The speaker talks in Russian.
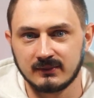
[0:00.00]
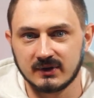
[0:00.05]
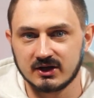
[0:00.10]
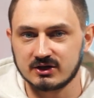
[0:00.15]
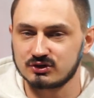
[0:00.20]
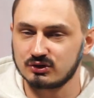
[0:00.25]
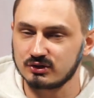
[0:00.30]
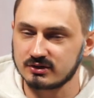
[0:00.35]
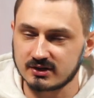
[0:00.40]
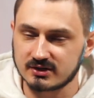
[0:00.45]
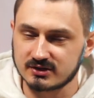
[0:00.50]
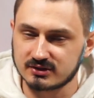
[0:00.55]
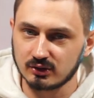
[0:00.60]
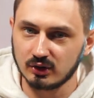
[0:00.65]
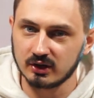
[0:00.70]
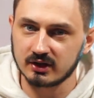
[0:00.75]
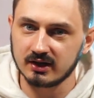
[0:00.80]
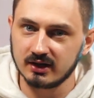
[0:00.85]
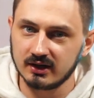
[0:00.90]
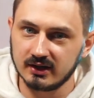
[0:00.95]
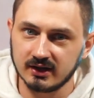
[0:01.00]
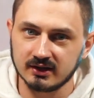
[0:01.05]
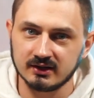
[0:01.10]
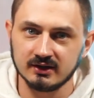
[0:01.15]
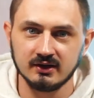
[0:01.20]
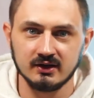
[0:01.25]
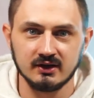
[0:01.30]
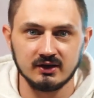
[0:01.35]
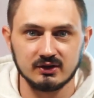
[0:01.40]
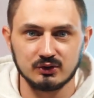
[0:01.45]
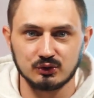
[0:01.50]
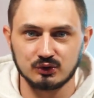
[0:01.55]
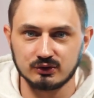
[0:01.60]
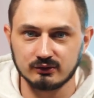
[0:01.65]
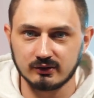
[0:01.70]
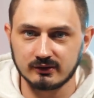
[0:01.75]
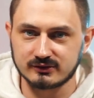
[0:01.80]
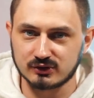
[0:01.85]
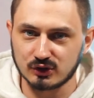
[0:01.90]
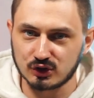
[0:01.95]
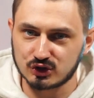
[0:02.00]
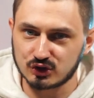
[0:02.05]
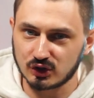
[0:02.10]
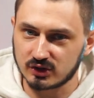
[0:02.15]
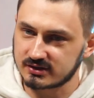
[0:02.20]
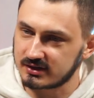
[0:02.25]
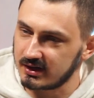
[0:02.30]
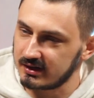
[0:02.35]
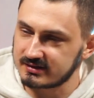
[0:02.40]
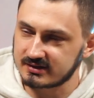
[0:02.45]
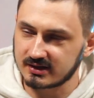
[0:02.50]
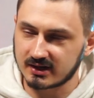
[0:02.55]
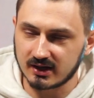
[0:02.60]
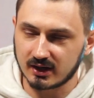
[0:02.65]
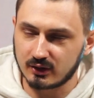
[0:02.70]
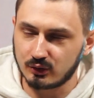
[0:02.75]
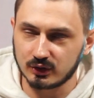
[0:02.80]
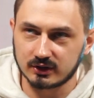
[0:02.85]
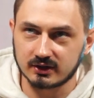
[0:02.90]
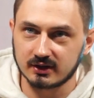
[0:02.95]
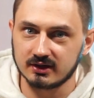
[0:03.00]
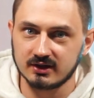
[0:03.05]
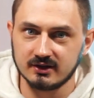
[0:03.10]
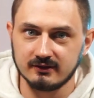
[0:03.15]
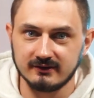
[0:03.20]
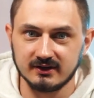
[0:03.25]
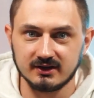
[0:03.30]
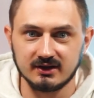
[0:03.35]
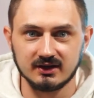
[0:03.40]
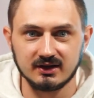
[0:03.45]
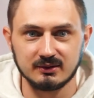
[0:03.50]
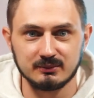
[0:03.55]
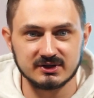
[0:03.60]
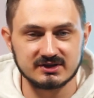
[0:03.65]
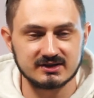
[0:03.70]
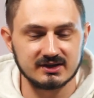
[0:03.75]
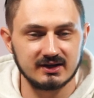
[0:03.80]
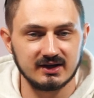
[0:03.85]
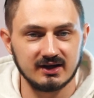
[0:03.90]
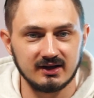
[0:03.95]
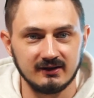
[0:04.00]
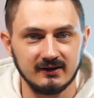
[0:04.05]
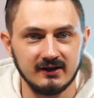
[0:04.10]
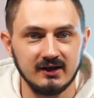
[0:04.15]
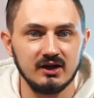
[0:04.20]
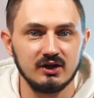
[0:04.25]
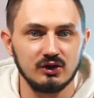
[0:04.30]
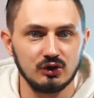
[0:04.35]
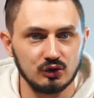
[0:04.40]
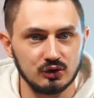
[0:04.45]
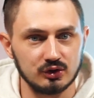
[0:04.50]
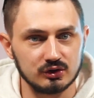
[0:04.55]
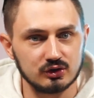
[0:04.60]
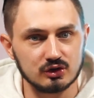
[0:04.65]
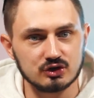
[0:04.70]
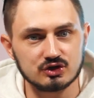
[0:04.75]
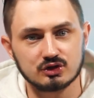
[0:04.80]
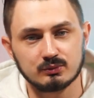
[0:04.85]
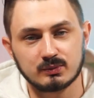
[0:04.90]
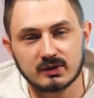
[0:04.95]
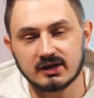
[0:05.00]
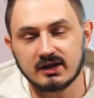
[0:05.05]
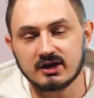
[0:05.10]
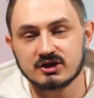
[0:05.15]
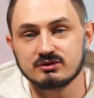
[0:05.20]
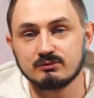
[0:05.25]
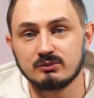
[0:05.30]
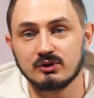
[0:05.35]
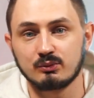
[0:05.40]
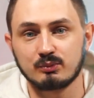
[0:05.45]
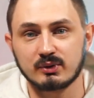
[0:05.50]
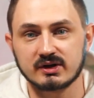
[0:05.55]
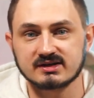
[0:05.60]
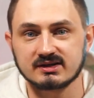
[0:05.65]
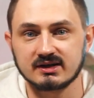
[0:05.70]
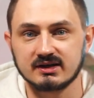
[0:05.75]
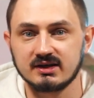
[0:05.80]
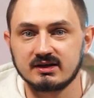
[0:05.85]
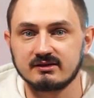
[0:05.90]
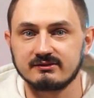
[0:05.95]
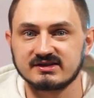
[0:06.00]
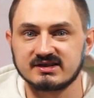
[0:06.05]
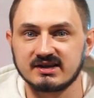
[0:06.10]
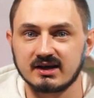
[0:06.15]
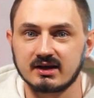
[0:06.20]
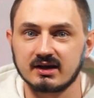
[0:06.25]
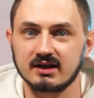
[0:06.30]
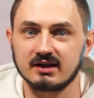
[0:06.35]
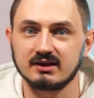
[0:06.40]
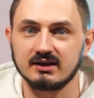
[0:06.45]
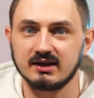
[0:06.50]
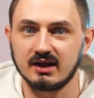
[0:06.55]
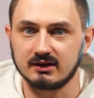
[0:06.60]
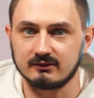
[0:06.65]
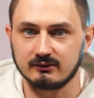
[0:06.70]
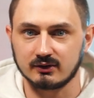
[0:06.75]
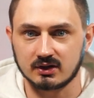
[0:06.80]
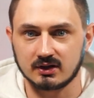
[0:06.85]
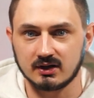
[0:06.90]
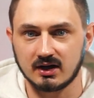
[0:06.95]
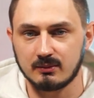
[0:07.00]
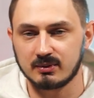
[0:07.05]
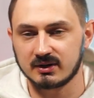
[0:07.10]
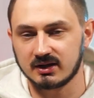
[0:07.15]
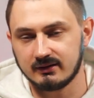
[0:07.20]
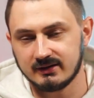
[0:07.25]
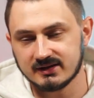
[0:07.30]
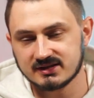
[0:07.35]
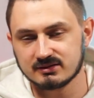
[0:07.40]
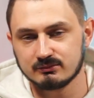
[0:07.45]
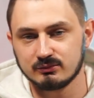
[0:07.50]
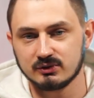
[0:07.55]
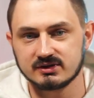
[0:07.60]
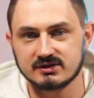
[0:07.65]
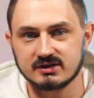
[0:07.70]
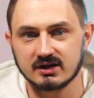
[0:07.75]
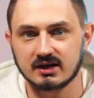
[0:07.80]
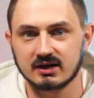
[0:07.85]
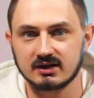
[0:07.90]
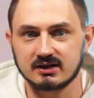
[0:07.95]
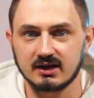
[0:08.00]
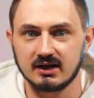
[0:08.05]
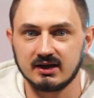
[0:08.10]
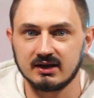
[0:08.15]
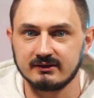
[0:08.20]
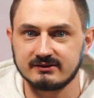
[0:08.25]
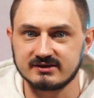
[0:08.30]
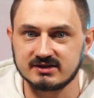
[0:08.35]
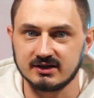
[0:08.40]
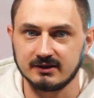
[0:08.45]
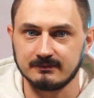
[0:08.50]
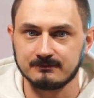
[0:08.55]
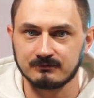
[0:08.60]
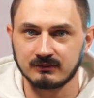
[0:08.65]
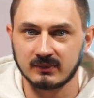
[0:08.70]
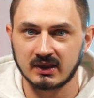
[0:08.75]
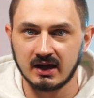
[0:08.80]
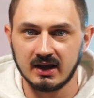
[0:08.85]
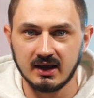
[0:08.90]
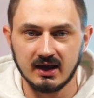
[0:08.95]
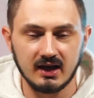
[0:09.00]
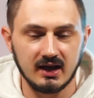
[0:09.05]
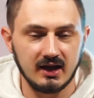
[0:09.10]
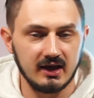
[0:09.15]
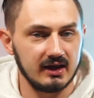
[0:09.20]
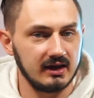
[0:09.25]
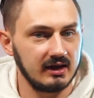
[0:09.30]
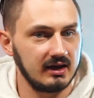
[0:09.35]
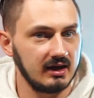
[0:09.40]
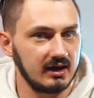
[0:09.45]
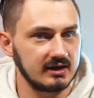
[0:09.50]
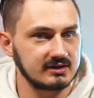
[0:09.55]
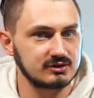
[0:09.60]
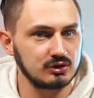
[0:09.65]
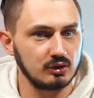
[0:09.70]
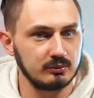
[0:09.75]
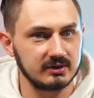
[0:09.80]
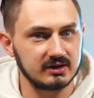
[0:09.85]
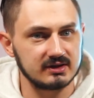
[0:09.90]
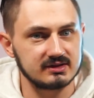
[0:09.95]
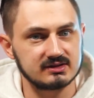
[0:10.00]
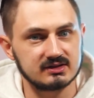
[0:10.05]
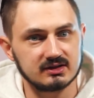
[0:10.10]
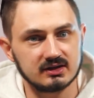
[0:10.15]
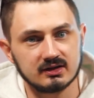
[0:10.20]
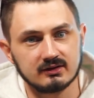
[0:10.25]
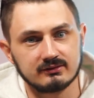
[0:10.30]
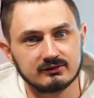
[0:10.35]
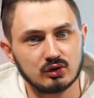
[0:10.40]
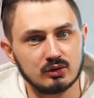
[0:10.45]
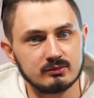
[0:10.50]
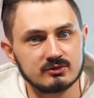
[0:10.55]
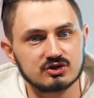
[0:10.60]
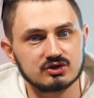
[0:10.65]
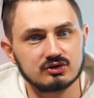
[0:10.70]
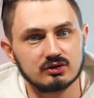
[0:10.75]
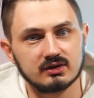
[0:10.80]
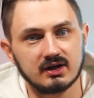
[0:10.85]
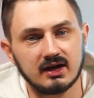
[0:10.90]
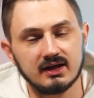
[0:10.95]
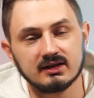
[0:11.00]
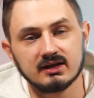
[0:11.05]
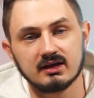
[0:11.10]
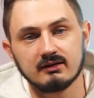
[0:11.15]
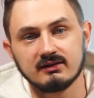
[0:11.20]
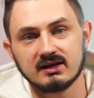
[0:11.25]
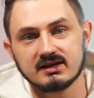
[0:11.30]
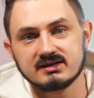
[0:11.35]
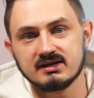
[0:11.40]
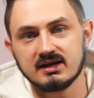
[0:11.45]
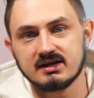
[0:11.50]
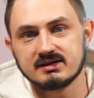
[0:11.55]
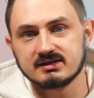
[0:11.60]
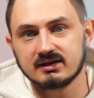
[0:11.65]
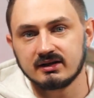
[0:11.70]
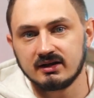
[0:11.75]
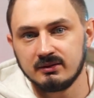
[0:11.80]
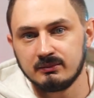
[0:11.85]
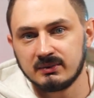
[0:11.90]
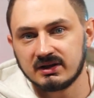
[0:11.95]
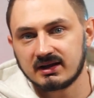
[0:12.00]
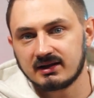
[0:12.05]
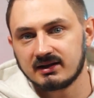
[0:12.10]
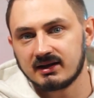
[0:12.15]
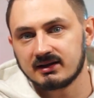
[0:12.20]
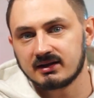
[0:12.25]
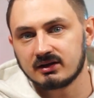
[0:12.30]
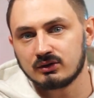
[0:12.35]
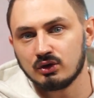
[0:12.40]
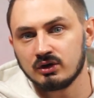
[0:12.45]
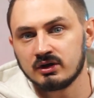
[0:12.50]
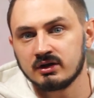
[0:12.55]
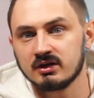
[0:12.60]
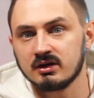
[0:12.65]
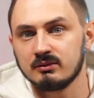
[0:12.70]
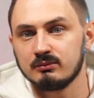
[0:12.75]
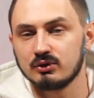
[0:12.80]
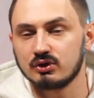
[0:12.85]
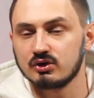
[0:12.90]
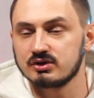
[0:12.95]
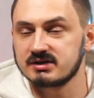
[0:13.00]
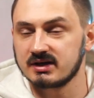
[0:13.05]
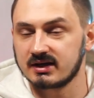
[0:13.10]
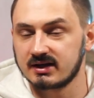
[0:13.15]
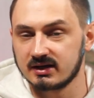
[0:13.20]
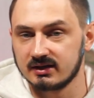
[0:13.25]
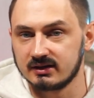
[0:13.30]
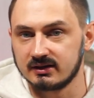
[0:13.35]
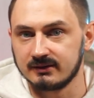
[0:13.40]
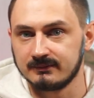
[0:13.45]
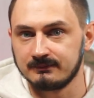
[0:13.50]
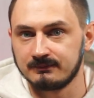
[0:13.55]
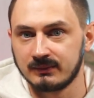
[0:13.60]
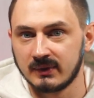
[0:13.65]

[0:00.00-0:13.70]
и что за столько лет у него все еще остался какой-то невиданный материал, но и то, что продажа будет происходить в Secret Network, а продаваться будет Secret NFT. И особенность э, в том, что данные владельца и метадата токена будут закрыты,